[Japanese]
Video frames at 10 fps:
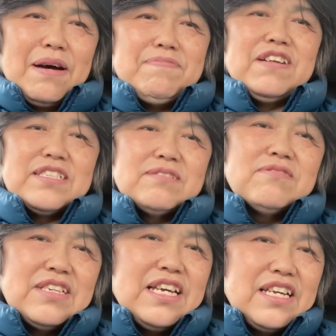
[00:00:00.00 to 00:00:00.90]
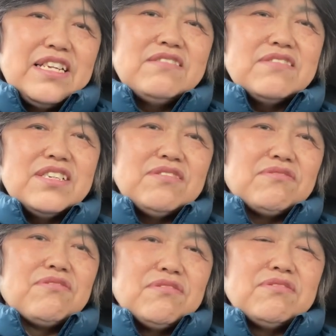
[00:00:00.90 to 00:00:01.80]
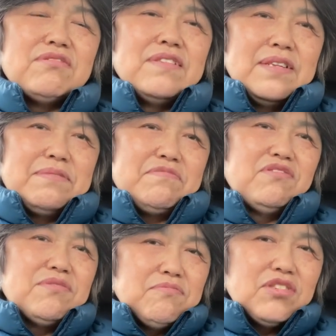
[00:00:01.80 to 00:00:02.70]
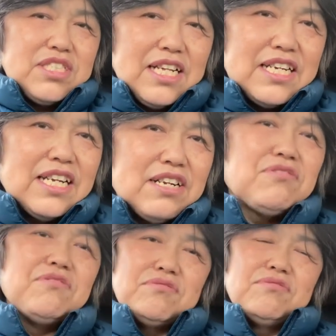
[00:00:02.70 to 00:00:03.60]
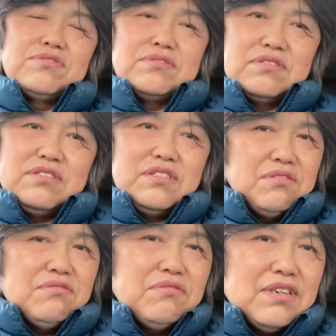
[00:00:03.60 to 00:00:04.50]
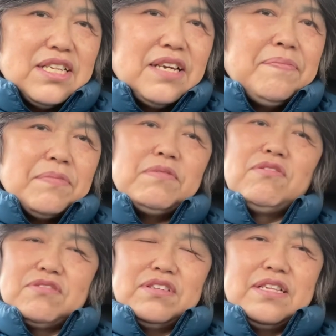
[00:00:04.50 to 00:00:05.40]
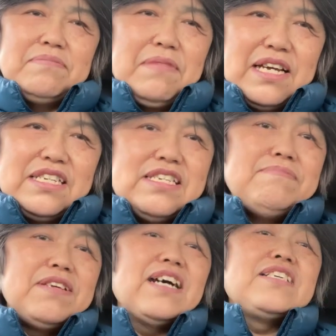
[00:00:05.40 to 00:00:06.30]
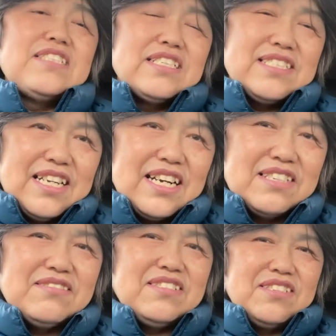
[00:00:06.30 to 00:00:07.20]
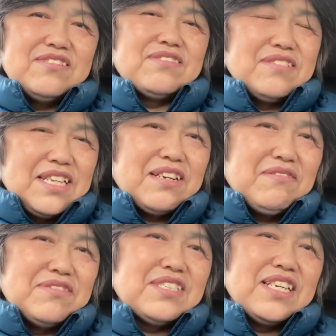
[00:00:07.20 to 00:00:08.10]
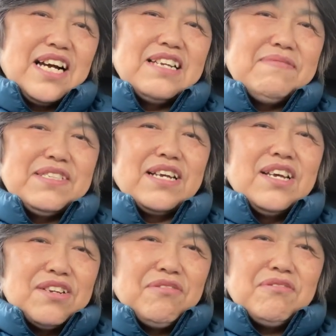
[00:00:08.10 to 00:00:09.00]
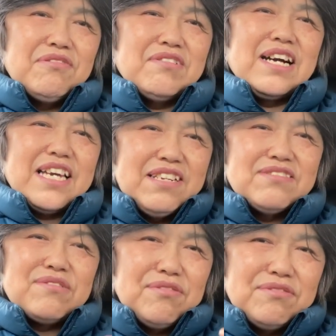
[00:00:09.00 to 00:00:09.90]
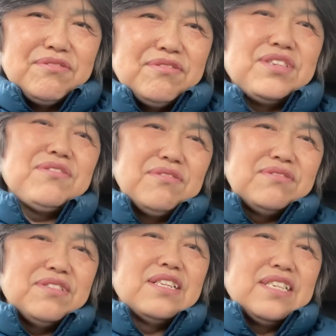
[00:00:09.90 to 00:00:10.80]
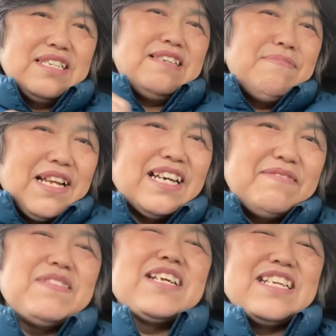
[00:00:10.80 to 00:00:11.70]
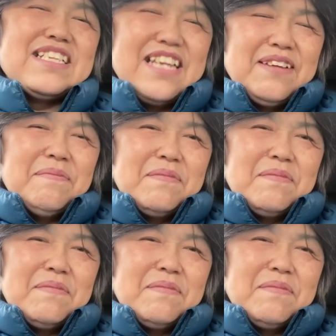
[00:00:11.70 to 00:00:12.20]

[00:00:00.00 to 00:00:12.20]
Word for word: プラスのね、エネルギーの心を持ちながら行動するっていうことがね、いい未来にね、つながるっていう、そんなね、公式がありまして、心かける行動イコール、いい未来みたいなね、